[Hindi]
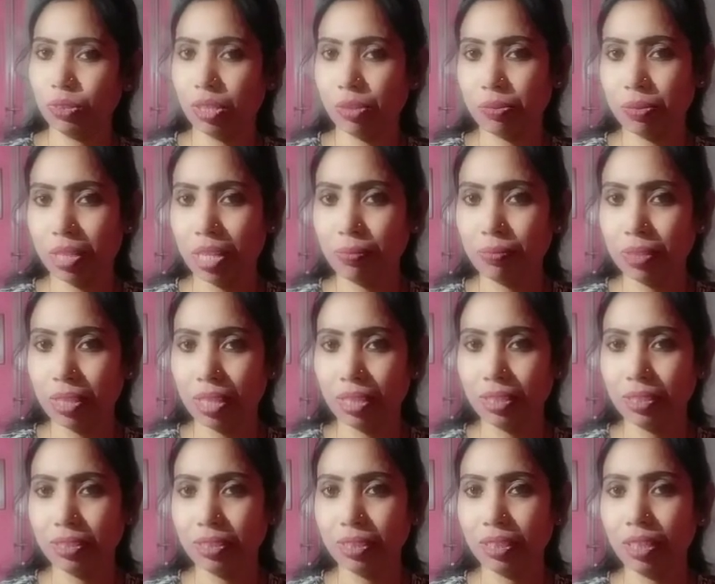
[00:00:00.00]
सब्सक्राइब कर
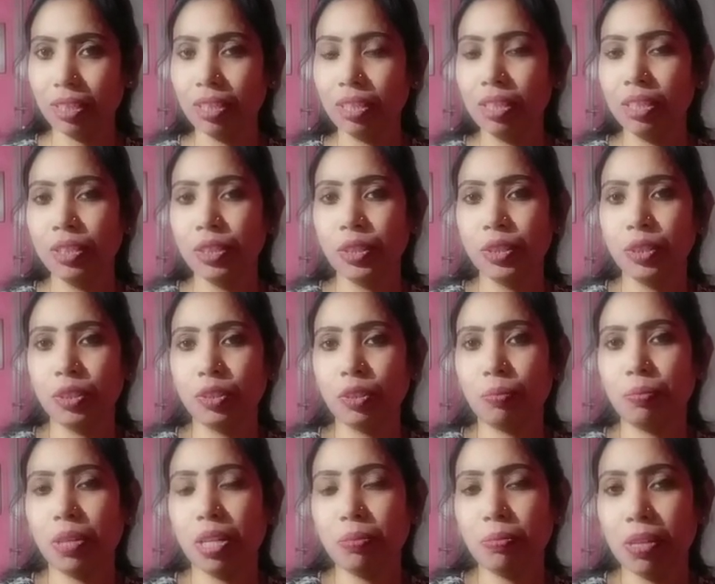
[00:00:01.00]
लीजिएगा तो
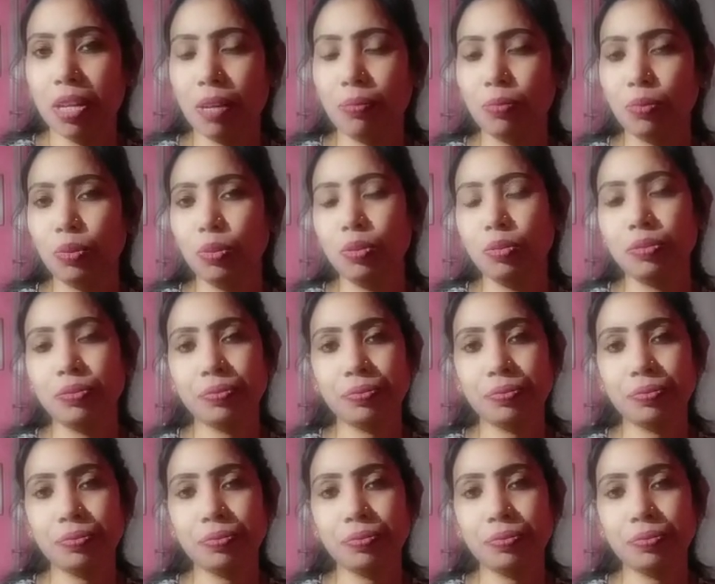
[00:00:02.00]
फ्रेंड मैं आपको